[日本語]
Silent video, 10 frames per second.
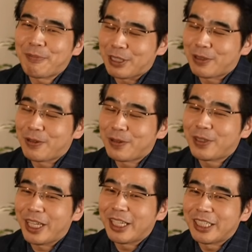まあ、それはそ
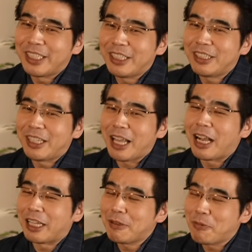れで信じて
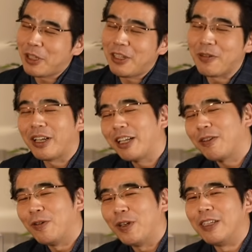あげてもいいのかな
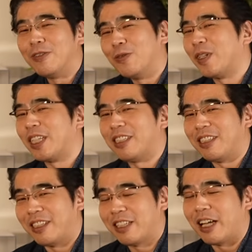というお話
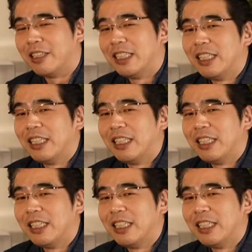でした